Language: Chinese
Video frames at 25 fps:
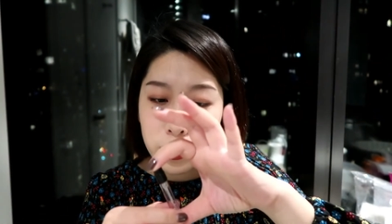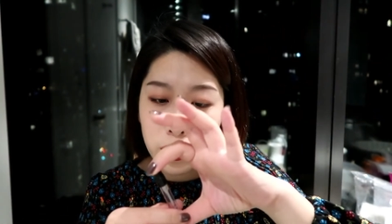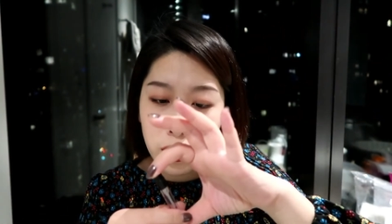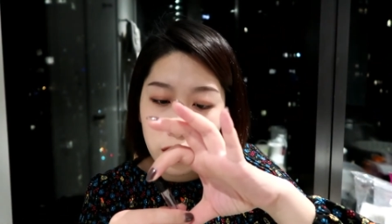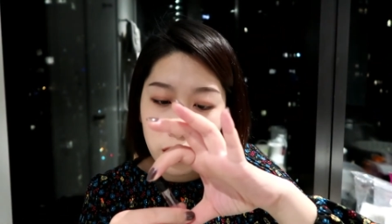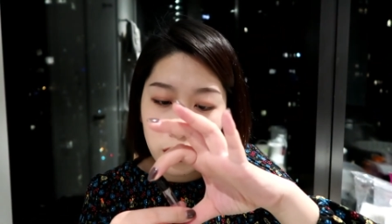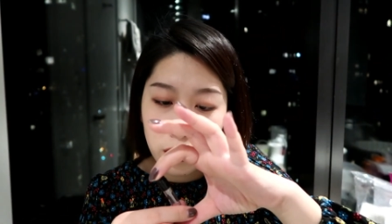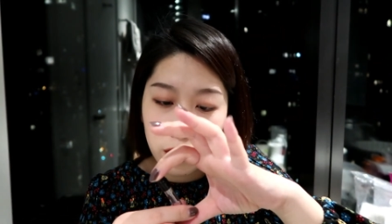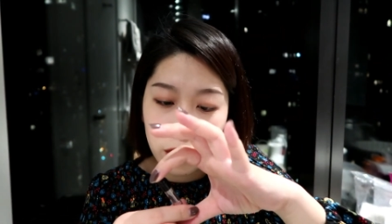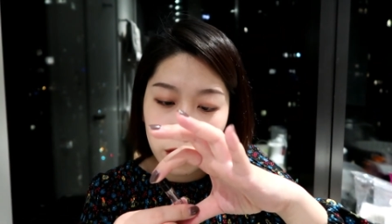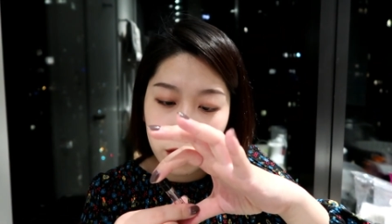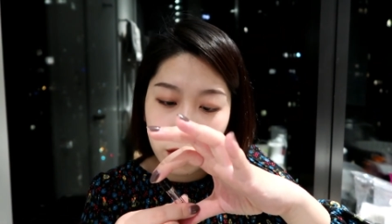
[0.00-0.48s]

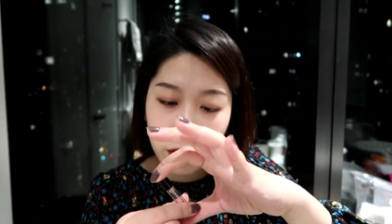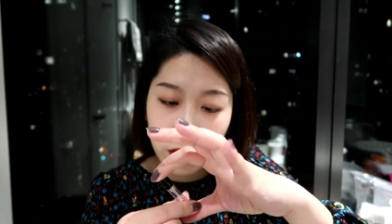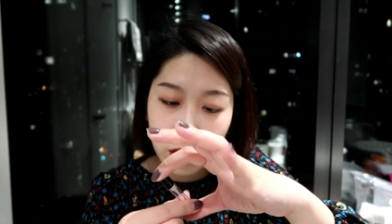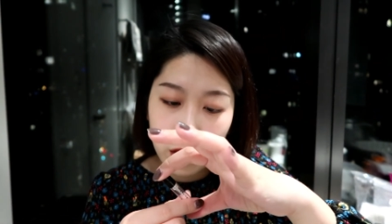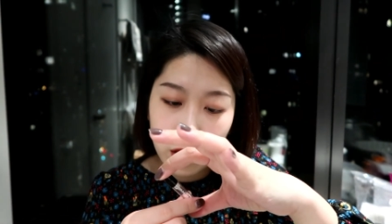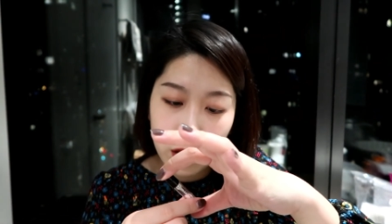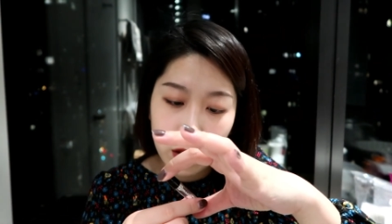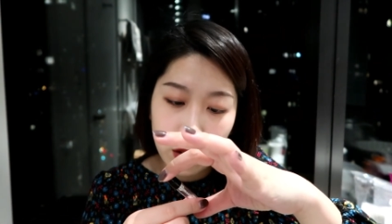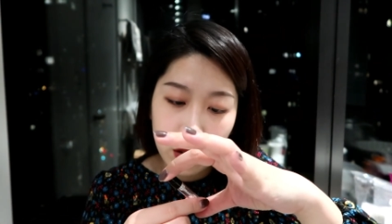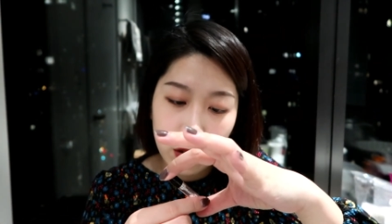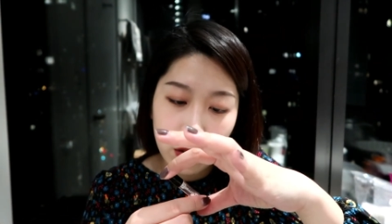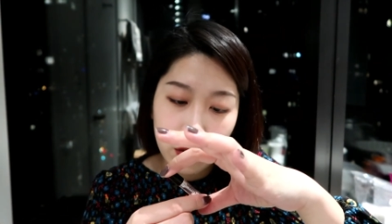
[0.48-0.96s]
叫
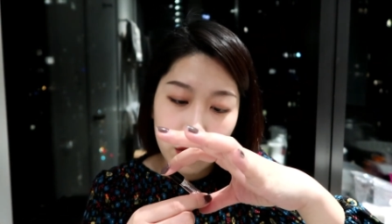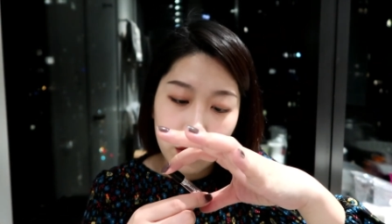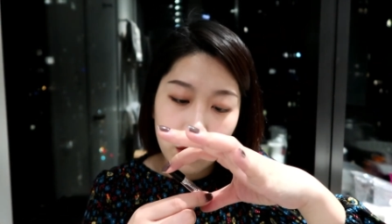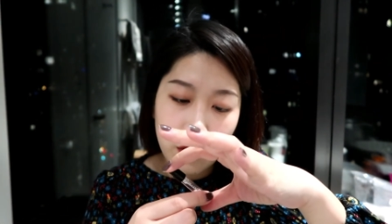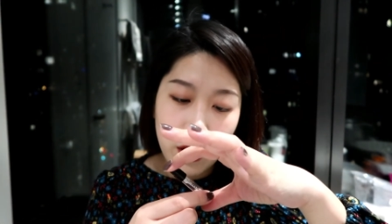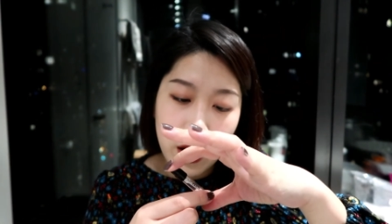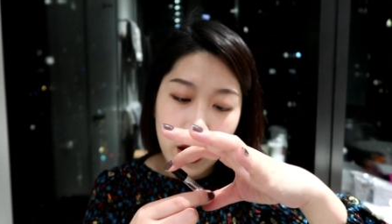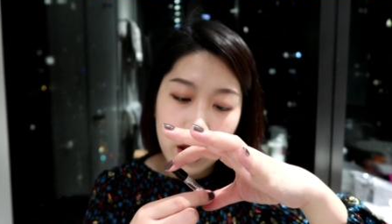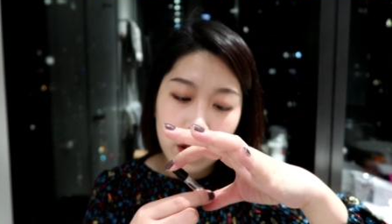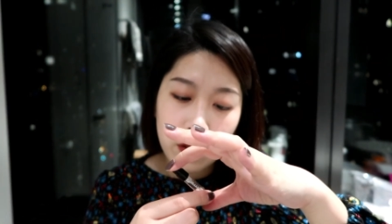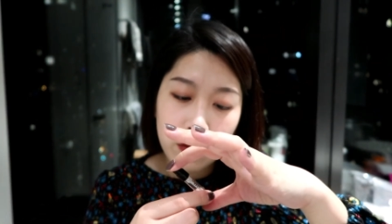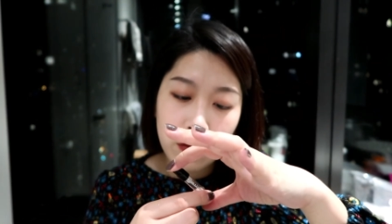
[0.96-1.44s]

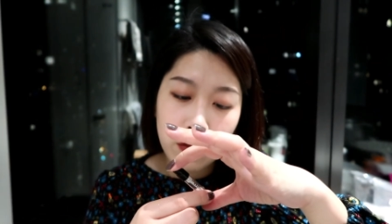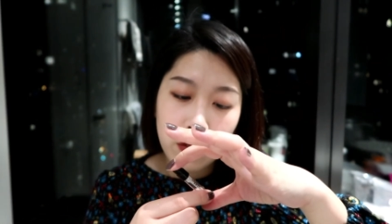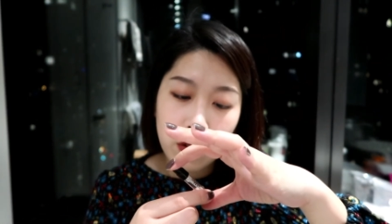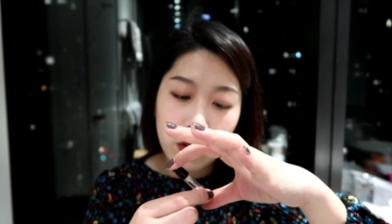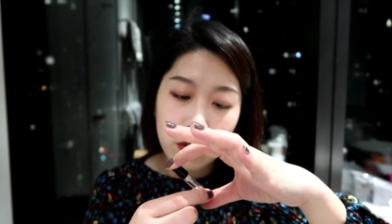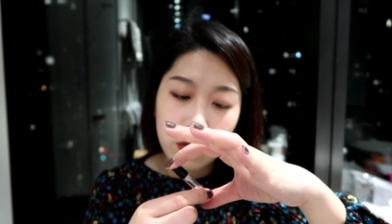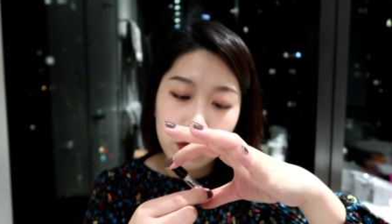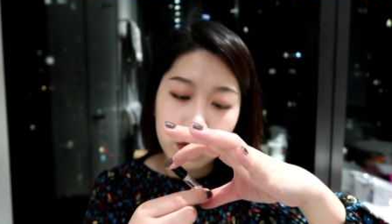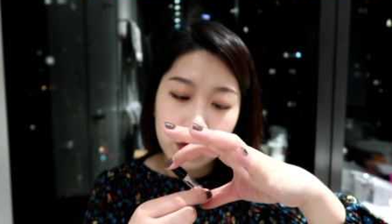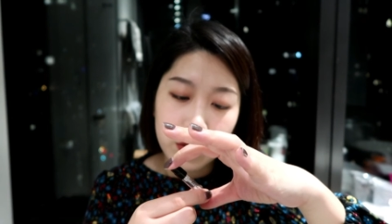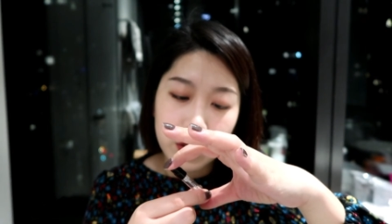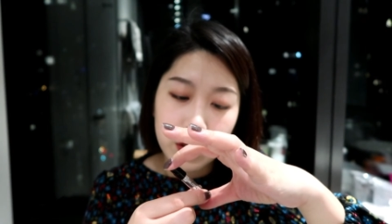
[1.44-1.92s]
Red
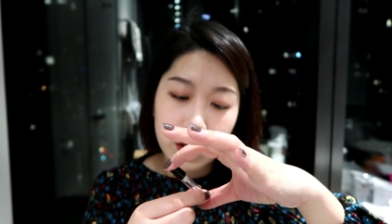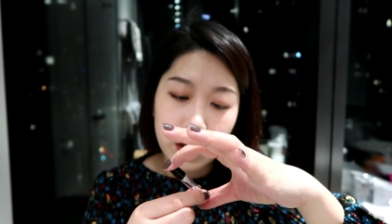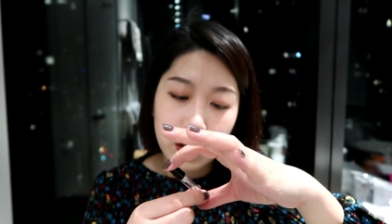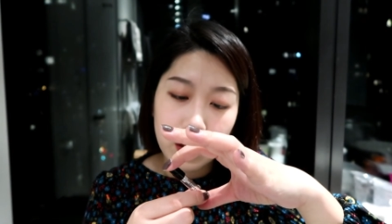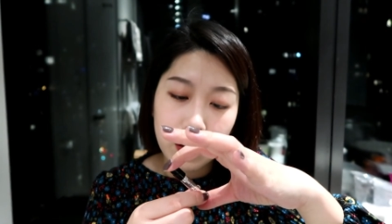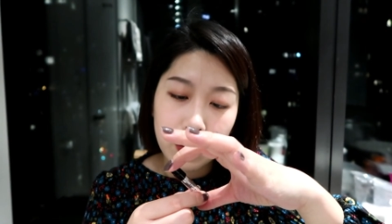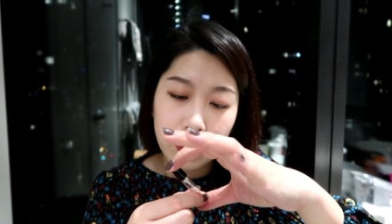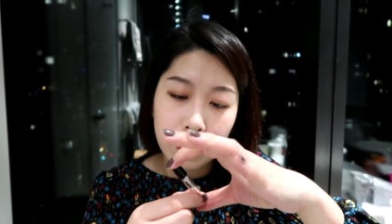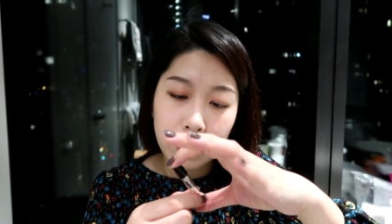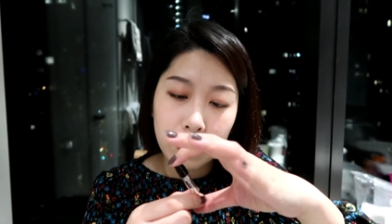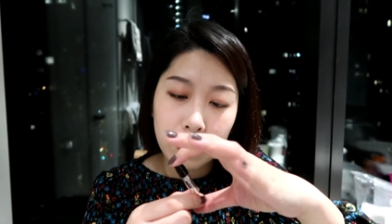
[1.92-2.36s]
Rose。